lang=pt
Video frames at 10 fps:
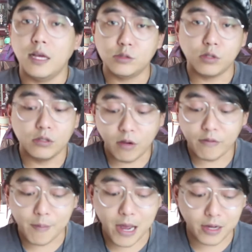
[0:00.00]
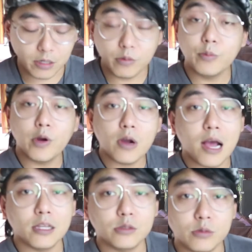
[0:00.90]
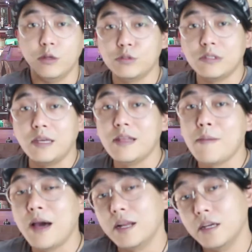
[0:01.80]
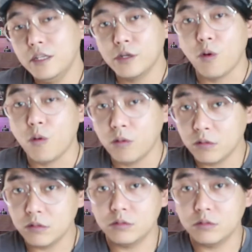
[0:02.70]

à sua nova marca. No meu caso, eu saí da marca Nikon,